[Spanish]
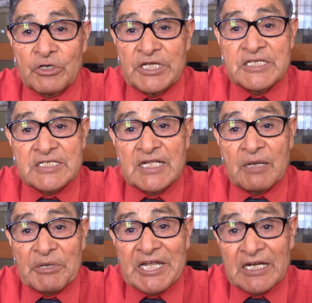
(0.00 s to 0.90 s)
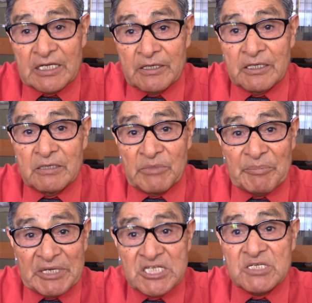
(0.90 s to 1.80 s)
15 de la mañana. Me
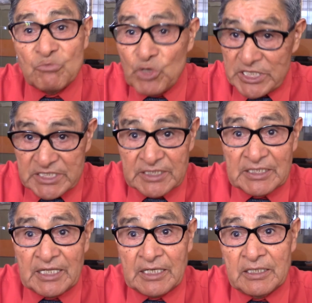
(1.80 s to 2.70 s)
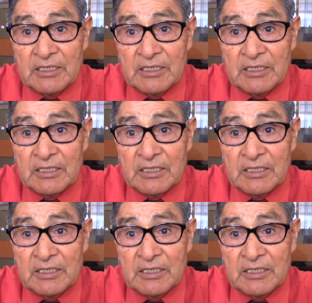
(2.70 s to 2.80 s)
parece muy acertada.